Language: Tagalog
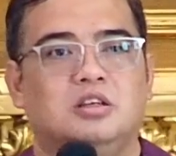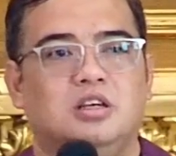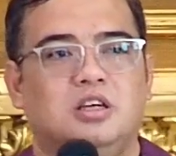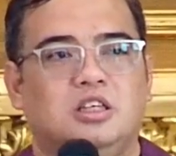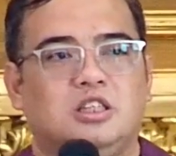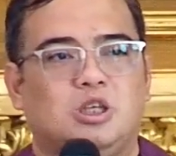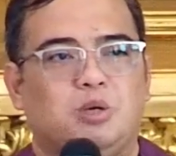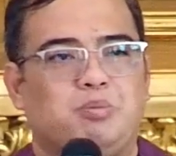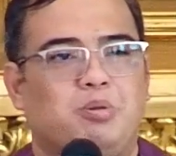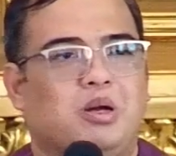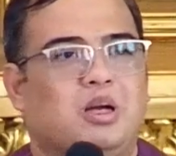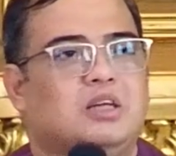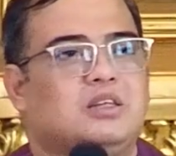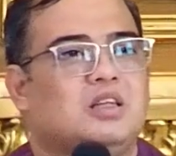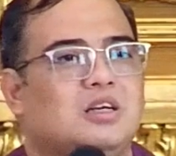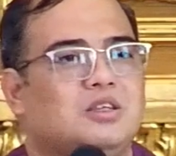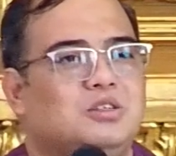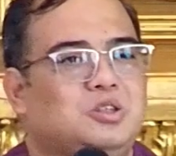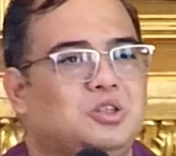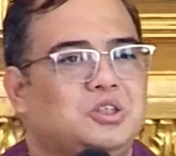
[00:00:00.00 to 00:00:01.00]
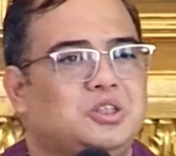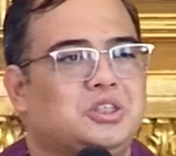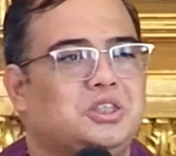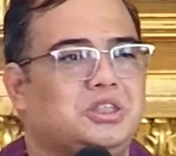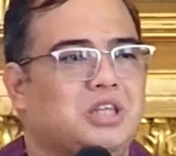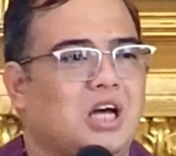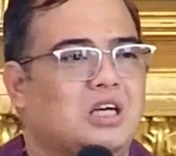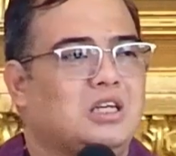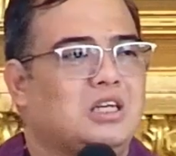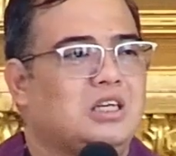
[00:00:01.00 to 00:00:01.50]
Sapagkat Diyos
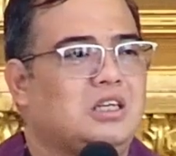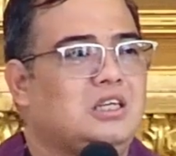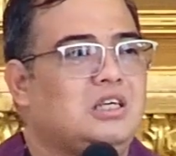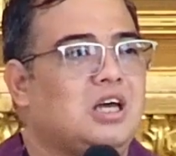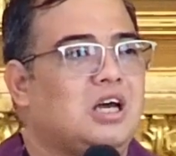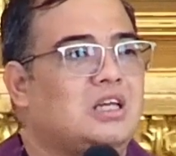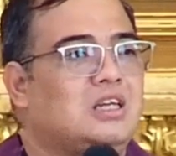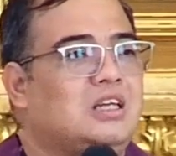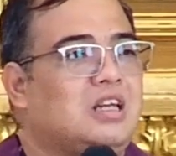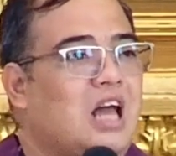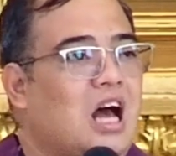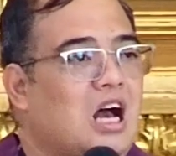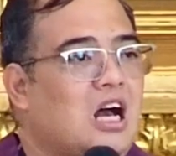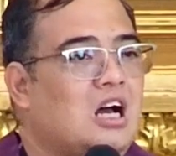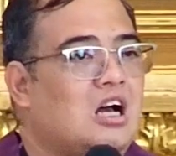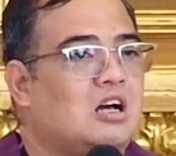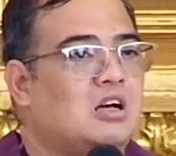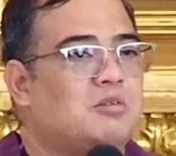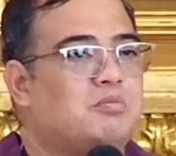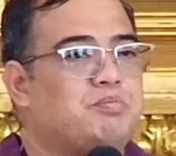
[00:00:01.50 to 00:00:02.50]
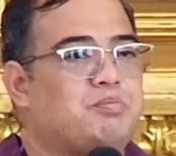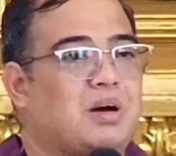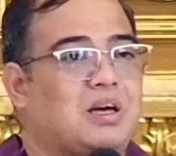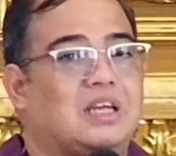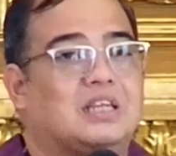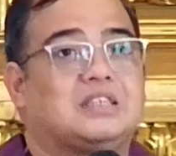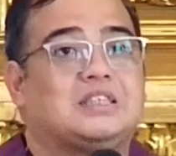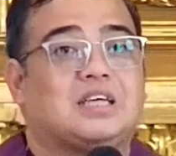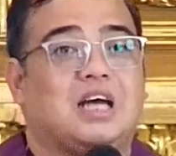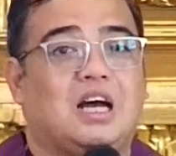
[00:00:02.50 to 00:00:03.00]
nariyan lang
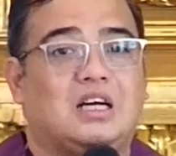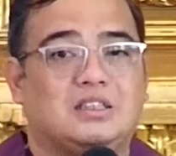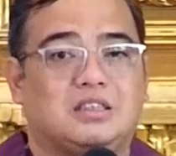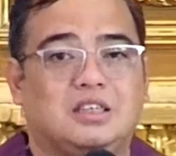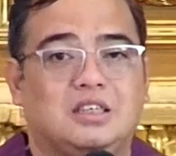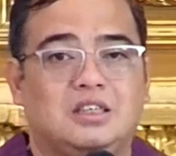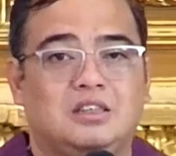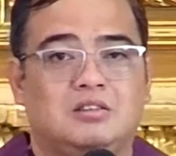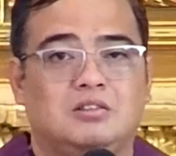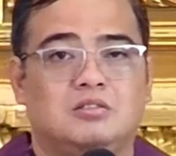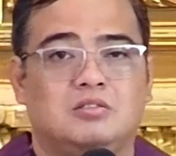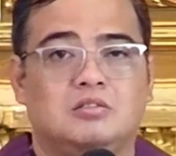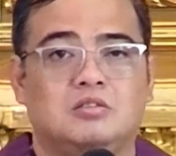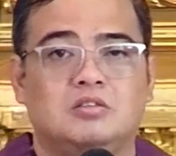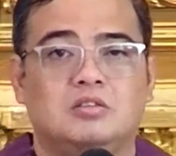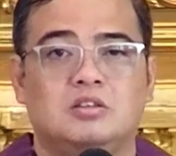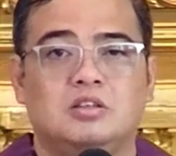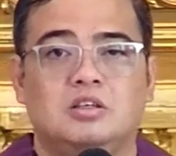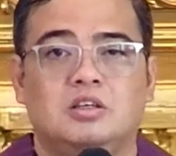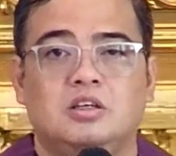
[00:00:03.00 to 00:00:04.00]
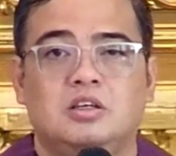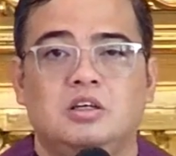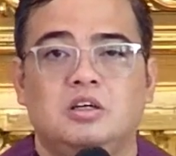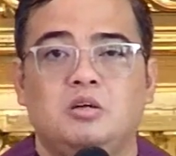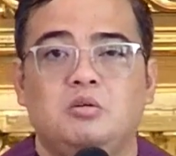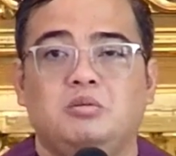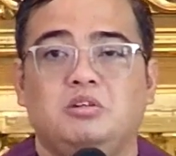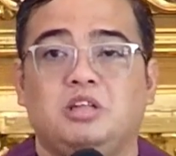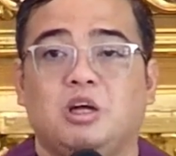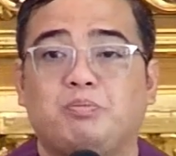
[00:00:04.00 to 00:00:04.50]
para sa atin,
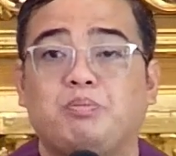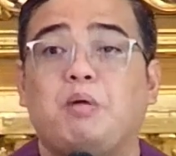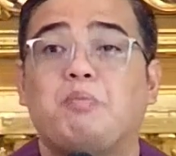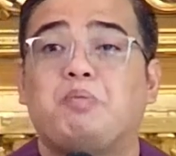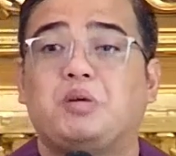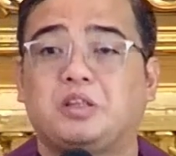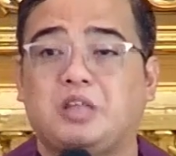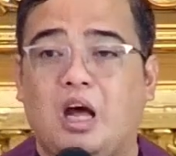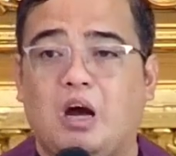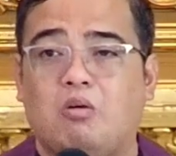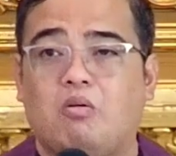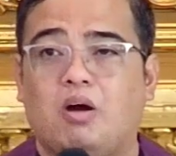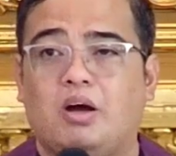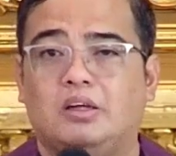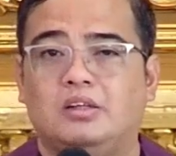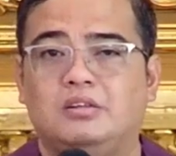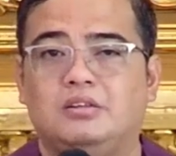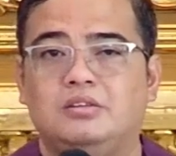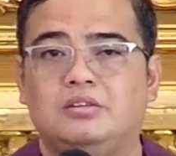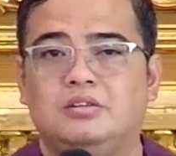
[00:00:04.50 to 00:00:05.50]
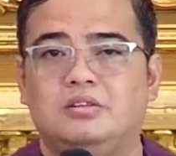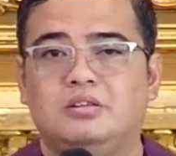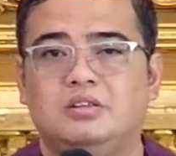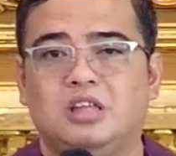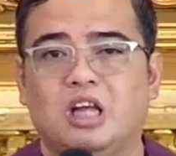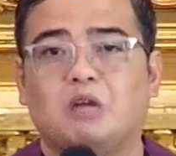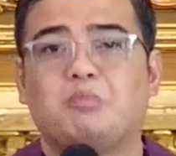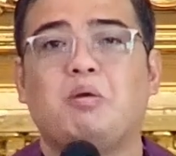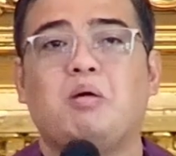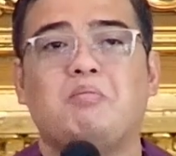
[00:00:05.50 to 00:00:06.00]
nagpapatawad,
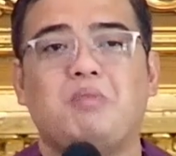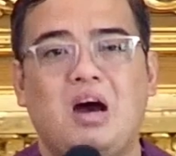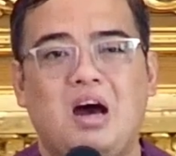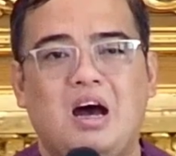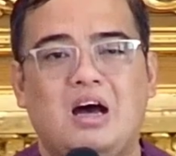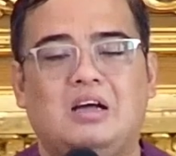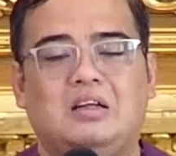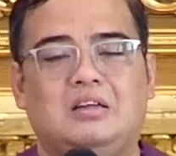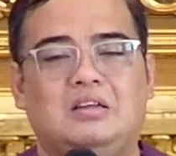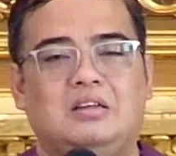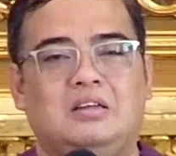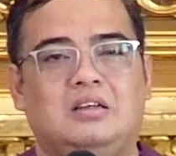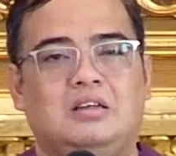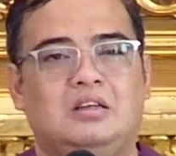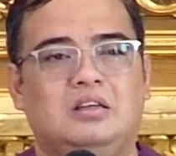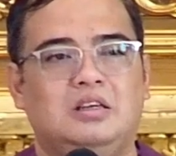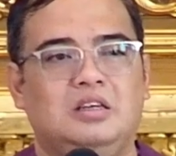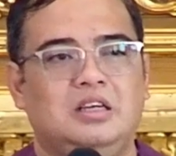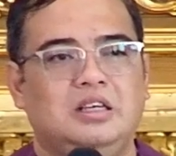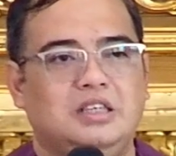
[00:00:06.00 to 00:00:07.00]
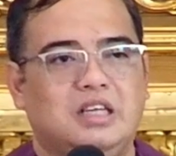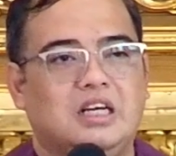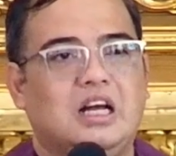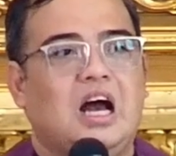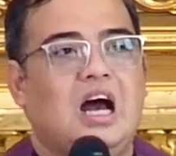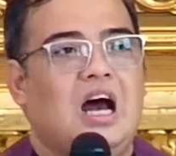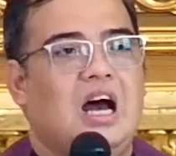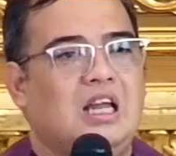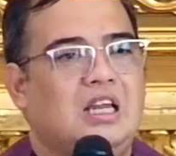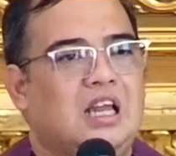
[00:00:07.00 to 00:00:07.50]
nagmamahal,
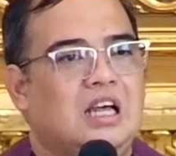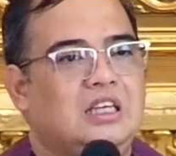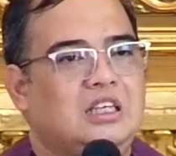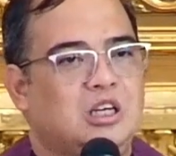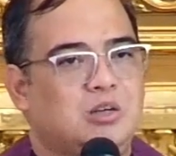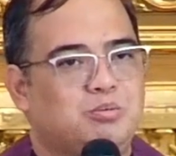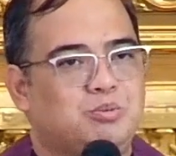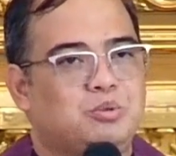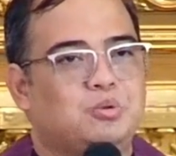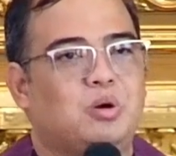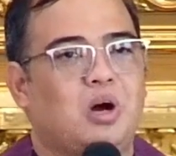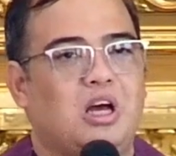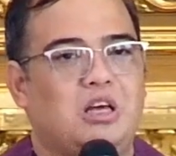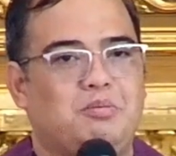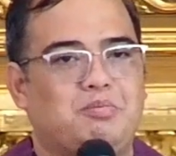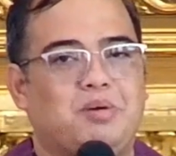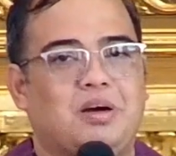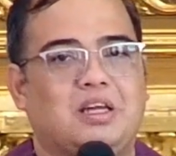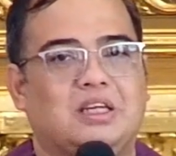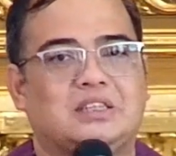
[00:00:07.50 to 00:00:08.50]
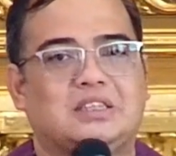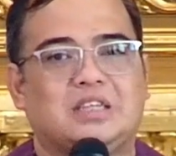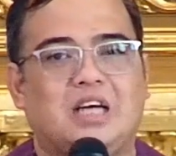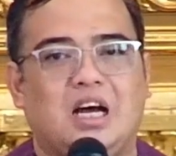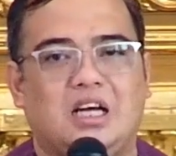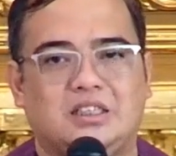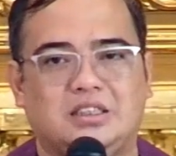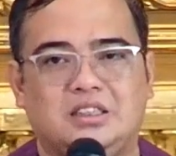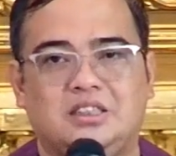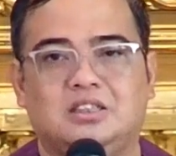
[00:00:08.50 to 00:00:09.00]
nag-aalay ng buhay para
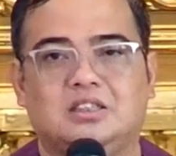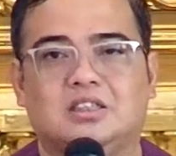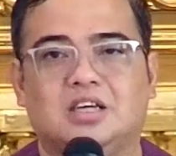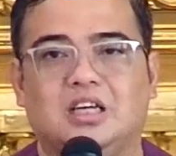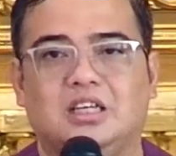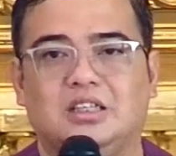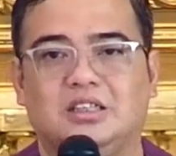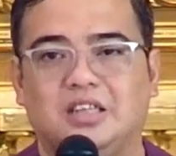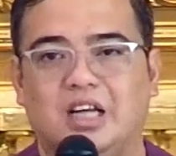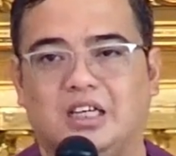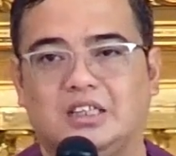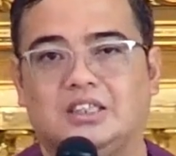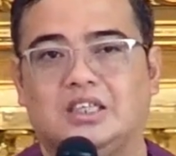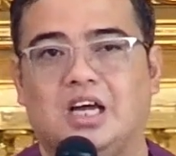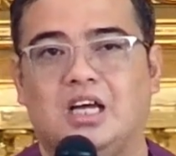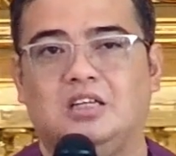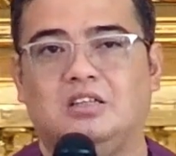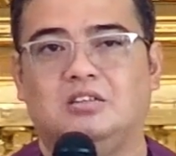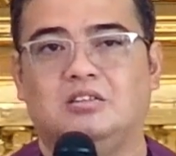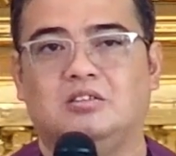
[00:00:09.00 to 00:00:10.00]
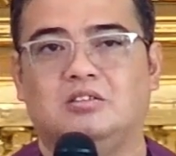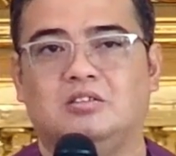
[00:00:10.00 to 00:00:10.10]
sa ating kaligtasan.